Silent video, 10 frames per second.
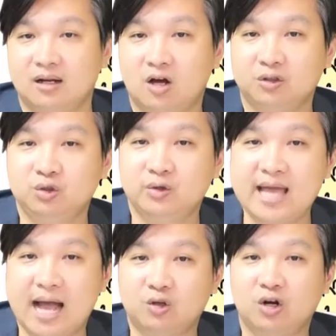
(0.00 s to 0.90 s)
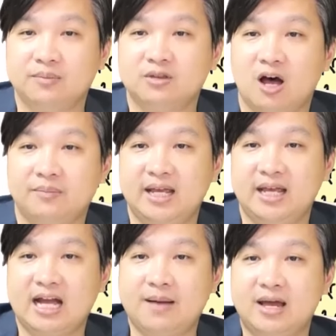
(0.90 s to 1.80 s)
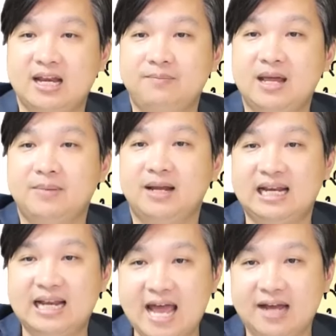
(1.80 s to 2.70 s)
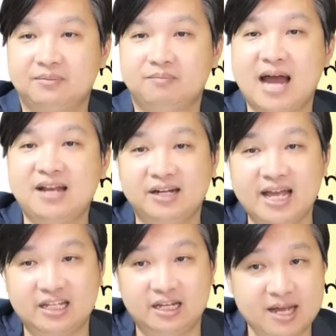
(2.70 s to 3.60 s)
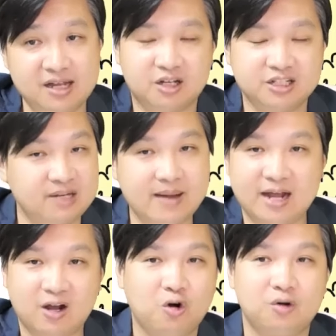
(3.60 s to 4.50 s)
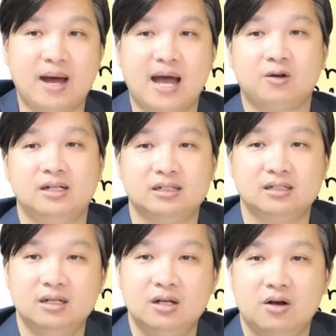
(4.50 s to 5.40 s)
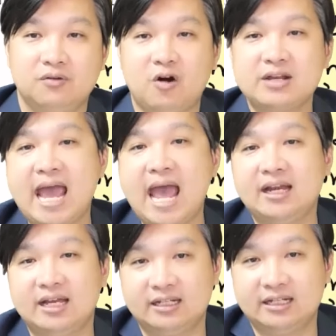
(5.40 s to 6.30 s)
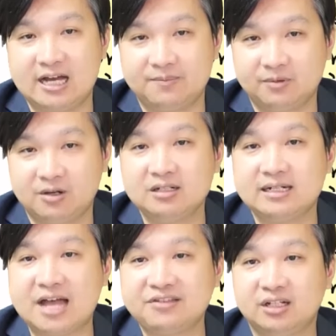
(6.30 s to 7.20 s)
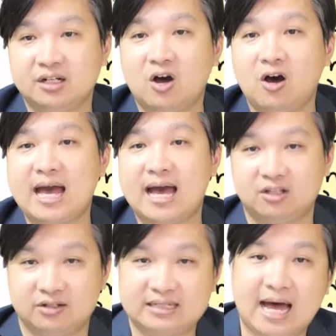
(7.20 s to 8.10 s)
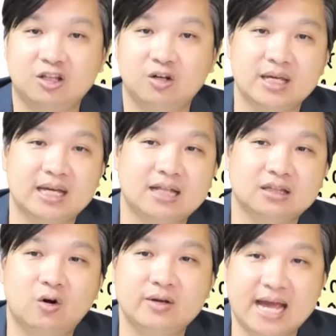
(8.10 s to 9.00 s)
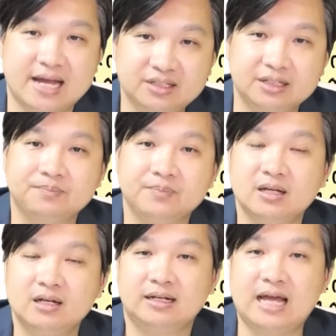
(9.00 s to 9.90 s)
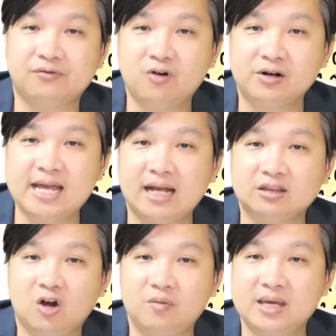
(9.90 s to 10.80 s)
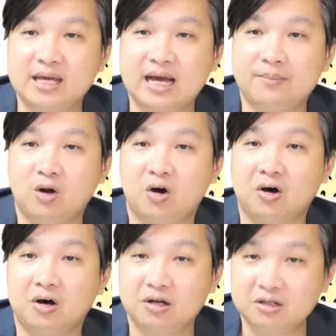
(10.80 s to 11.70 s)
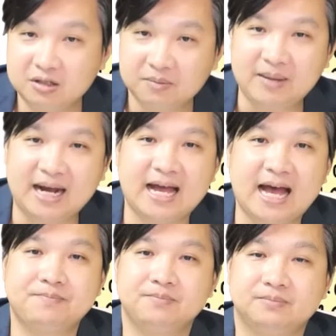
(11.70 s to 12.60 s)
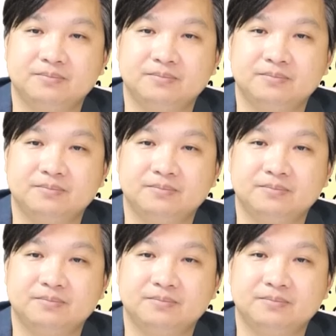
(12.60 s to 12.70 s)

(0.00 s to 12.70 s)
ลองดูตัวอย่างทงคำตอบนี่นะครับอันนี้เป็นประเด็นแรกมาถึงเนี่ยเห็นไหมเขาจะอธิบายข้อกฎหมายก่อนเลย ฟ้องแย้งเนี่ยนะครับก็คือการเสนอข้อหาต่อศาลต้องมีการโต้แย้งสิทธิ์นะฟ้องแย้งต้องมีคำขอบังคับ